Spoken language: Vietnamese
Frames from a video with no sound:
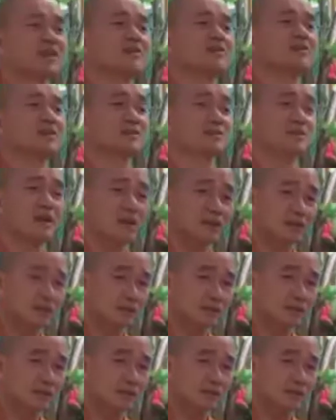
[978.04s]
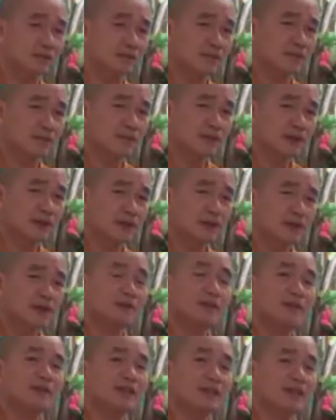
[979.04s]
hay không sao mình biết.
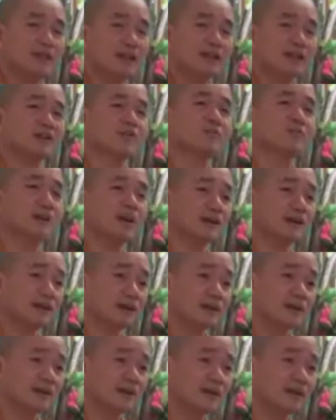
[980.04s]
Như bà Thanh Đề cũng vậy,